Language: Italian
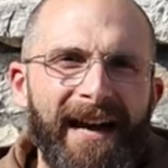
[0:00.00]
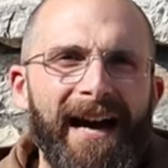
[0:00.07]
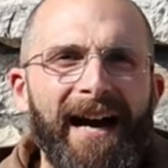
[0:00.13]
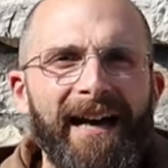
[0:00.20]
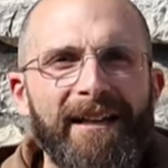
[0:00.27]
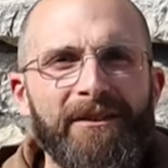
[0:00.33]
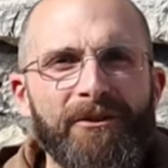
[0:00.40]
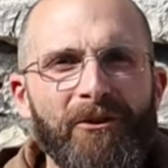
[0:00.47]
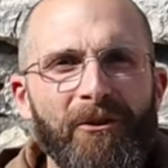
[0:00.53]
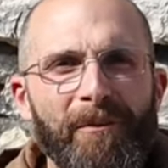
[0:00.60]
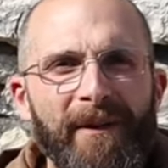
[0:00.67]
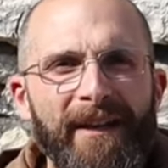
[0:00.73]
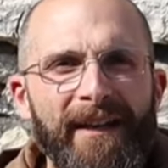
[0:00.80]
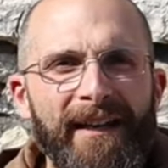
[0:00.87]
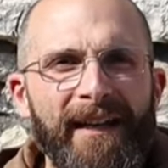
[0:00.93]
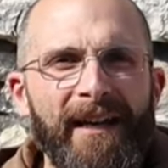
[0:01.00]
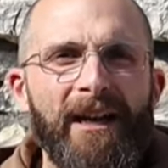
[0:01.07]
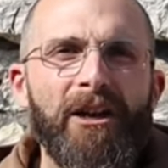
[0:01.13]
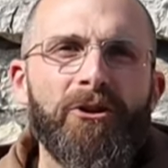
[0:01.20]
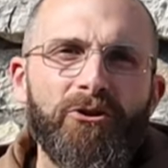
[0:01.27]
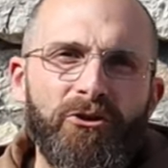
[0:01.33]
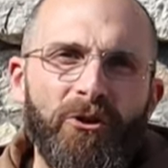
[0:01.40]
a
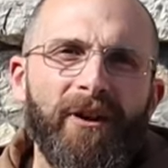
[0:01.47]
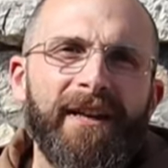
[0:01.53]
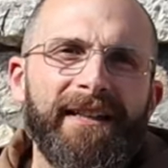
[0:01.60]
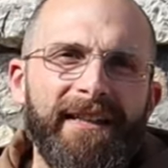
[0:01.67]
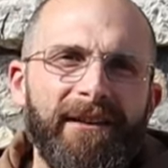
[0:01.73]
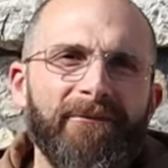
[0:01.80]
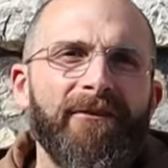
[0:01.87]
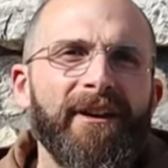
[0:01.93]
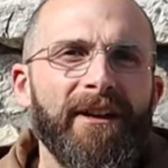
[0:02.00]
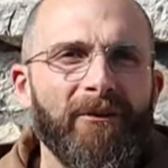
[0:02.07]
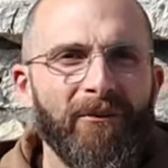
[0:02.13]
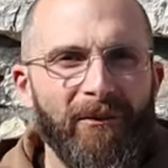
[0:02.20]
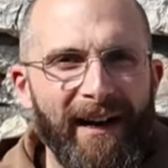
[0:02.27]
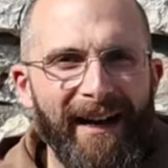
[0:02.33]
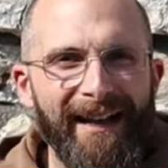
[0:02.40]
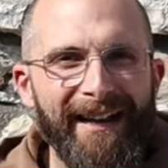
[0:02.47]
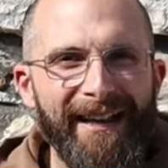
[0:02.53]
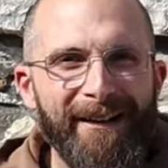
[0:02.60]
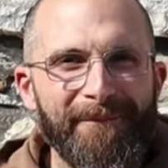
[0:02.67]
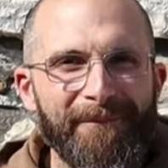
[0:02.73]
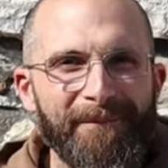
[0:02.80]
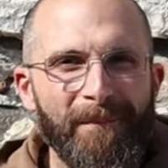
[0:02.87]
riscoprire ciò che davvero
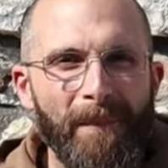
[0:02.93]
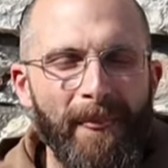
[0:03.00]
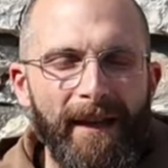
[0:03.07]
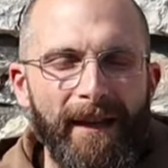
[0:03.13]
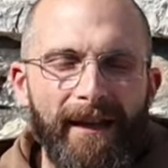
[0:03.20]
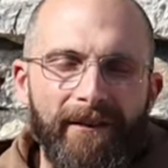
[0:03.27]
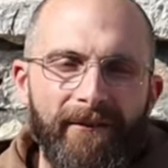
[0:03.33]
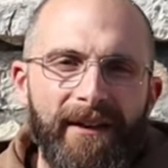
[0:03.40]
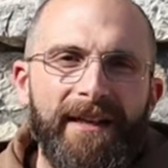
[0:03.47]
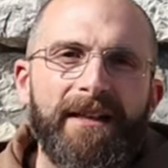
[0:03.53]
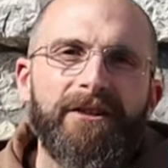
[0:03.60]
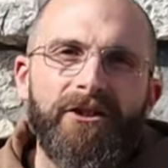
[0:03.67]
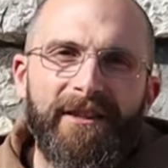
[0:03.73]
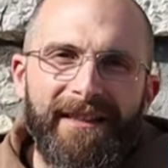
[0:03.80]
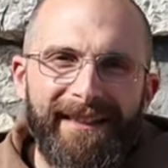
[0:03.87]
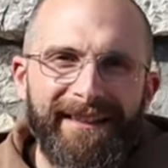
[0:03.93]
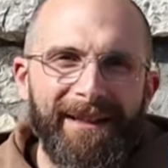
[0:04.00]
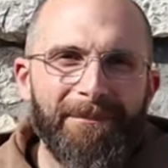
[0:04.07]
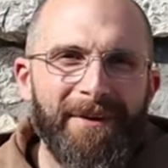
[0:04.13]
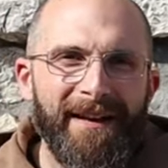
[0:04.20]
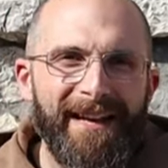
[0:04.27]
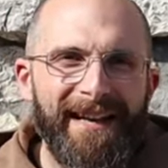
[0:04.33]
vale Vedi, c'è tanta
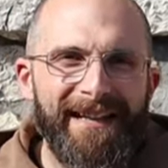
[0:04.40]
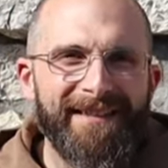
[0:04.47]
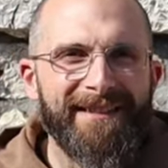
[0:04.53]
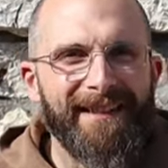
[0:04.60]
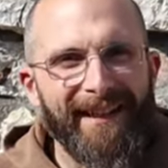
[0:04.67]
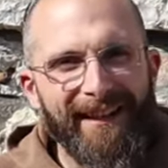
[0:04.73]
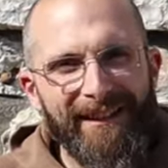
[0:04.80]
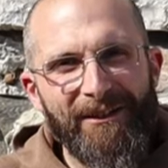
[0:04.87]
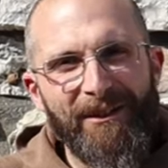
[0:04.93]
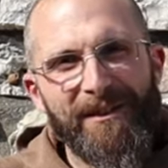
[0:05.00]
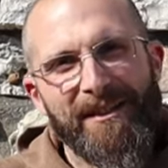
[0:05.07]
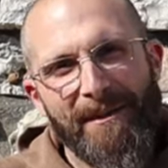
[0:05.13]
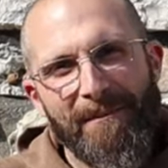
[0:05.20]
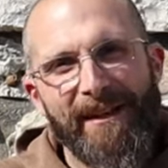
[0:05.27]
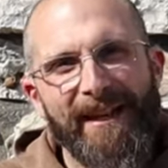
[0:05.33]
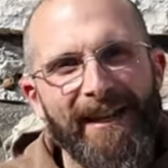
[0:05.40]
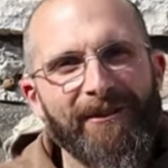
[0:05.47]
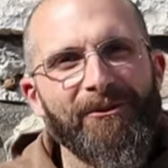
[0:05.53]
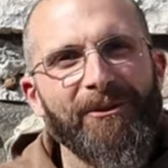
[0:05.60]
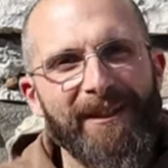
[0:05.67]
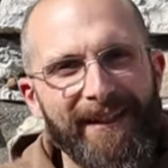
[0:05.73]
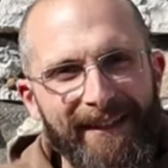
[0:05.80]
bellezza che Dio ha
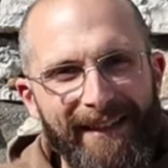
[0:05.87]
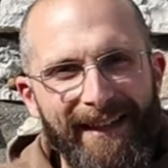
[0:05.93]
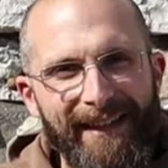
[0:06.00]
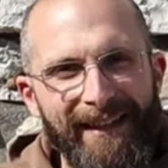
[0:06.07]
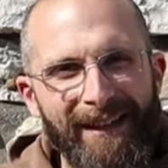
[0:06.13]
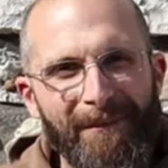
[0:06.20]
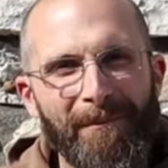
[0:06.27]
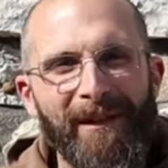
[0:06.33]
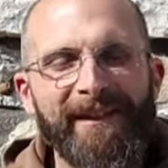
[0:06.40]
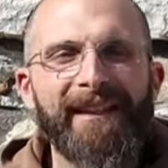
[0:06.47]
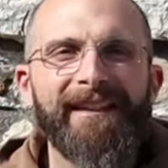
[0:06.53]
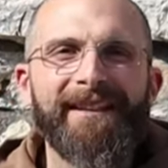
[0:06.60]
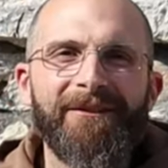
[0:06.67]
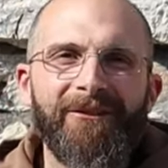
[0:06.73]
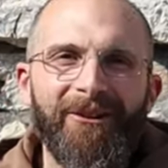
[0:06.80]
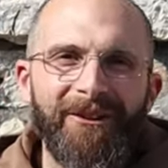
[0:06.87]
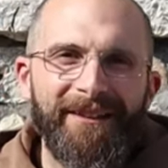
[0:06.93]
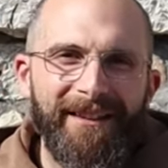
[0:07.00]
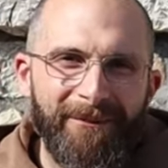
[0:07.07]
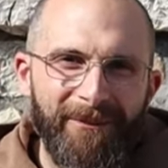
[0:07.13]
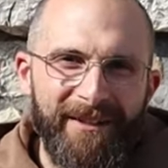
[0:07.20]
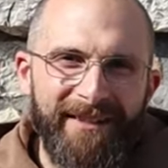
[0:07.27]
seminato in te, ma tante
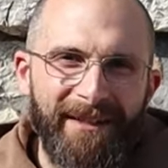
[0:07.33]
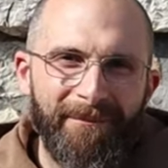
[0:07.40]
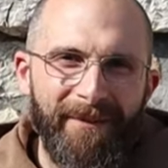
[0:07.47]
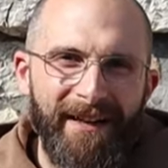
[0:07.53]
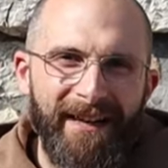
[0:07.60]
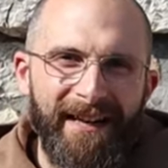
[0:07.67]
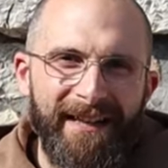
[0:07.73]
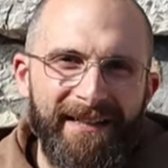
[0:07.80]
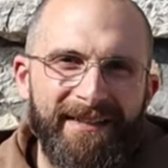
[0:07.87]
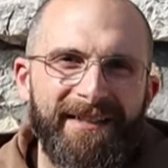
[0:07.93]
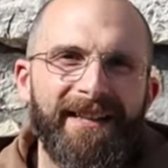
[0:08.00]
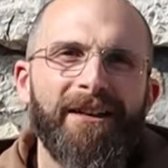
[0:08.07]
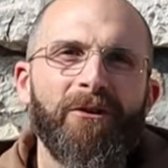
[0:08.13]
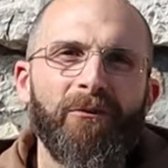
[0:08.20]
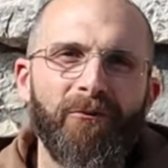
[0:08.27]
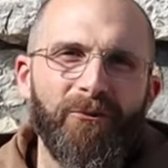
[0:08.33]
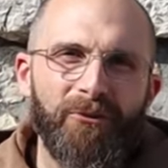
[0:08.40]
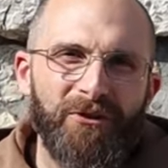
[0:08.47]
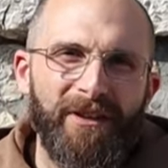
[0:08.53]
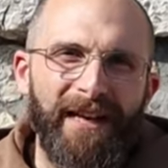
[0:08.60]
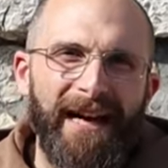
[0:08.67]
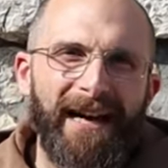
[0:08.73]
volte questa bellezza è
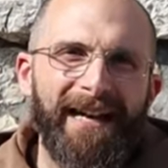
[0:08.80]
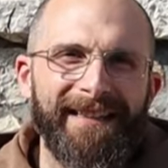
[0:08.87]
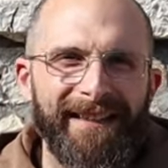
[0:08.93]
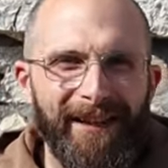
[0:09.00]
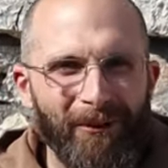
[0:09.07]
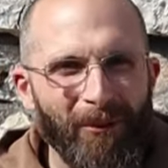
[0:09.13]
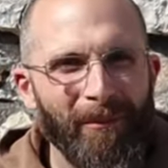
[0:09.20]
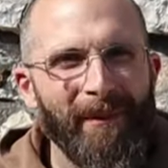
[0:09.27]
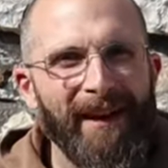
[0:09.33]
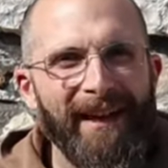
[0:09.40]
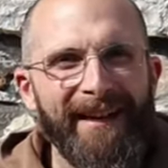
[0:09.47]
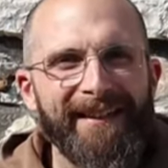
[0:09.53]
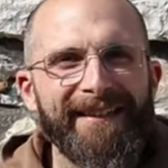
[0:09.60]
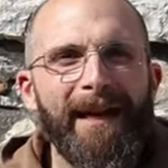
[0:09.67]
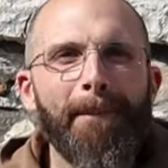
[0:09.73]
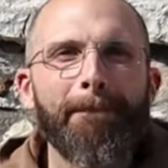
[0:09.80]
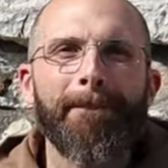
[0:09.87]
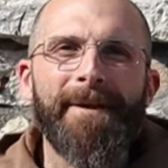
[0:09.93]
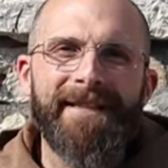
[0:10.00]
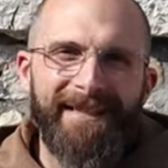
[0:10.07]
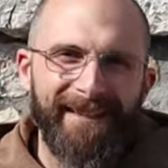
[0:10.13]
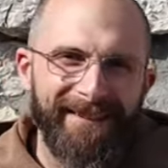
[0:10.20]
offuscata, coperta,
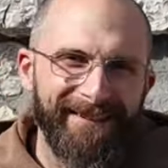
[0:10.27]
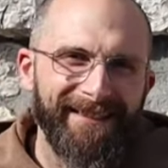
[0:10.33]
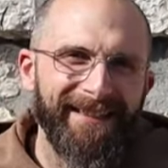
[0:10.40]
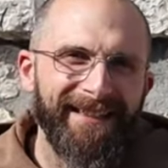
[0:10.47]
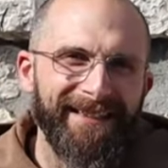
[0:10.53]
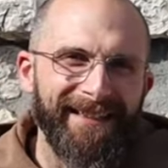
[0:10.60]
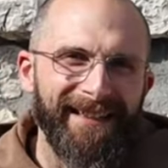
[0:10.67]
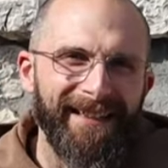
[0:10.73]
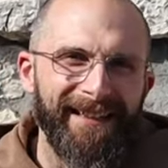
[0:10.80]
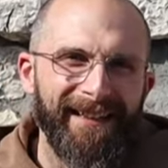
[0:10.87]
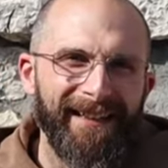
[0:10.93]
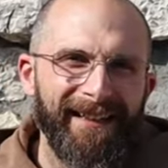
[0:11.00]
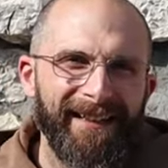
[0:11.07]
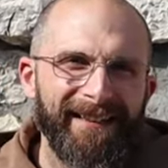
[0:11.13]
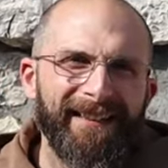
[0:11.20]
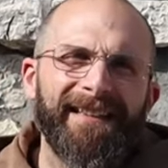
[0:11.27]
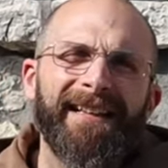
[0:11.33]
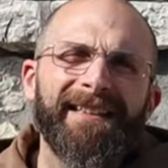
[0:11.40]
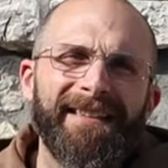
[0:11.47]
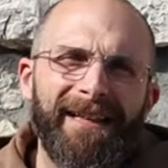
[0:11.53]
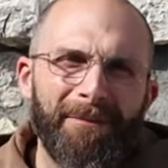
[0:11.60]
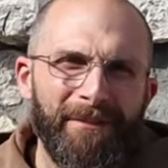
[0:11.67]
appesantita da
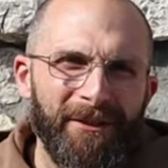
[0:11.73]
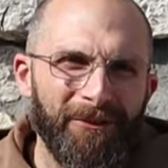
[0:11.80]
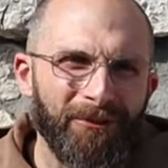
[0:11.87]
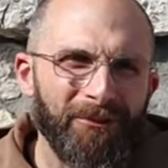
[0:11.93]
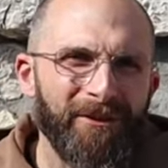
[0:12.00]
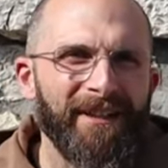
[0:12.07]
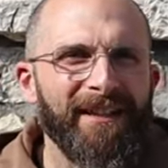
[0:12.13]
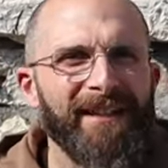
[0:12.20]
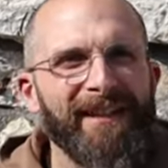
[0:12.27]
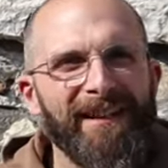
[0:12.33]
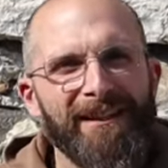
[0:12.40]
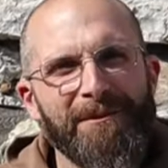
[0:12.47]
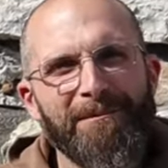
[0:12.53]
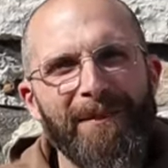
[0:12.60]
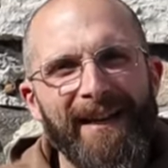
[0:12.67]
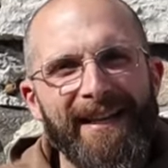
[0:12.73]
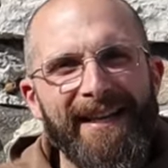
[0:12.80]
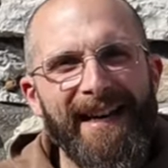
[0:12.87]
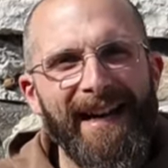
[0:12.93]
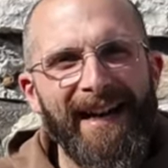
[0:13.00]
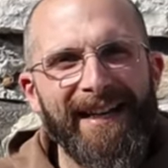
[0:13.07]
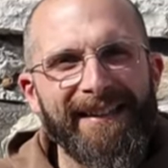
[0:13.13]
tante abitudini
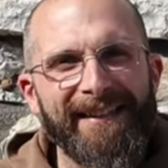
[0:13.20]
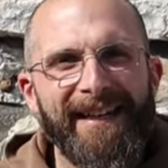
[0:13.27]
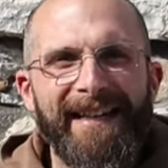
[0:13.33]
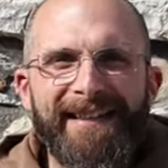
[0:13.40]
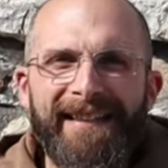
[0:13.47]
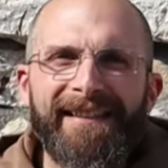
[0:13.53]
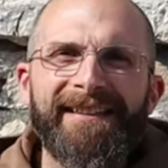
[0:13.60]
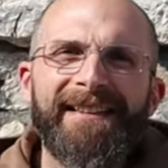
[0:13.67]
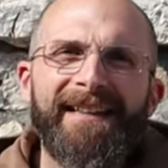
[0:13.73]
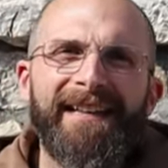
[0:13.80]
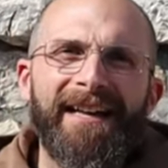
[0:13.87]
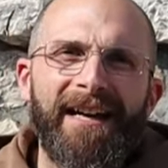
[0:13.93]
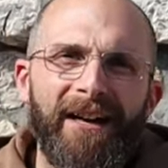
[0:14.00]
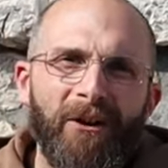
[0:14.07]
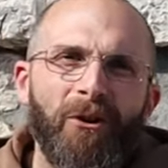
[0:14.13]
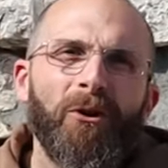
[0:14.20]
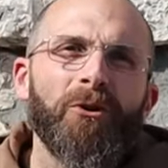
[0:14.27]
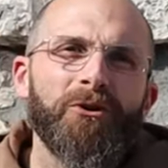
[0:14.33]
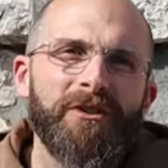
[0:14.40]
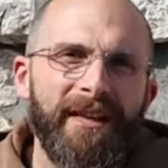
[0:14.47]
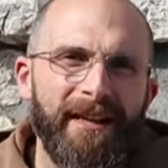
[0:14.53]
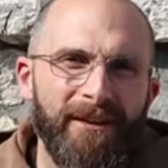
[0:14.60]
sbagliate, da tante
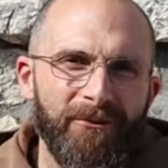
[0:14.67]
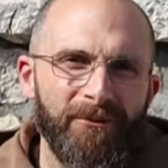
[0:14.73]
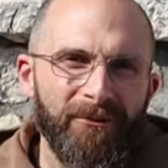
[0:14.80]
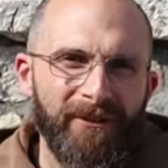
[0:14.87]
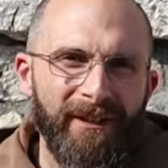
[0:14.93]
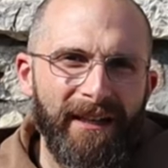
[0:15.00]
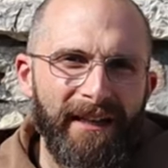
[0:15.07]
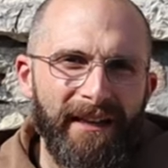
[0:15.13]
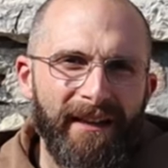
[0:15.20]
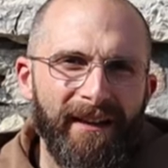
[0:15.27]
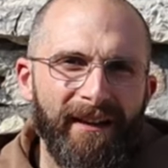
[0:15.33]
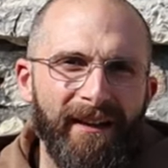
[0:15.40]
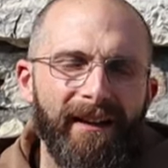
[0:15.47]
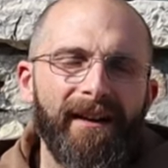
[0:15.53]
cose inutili.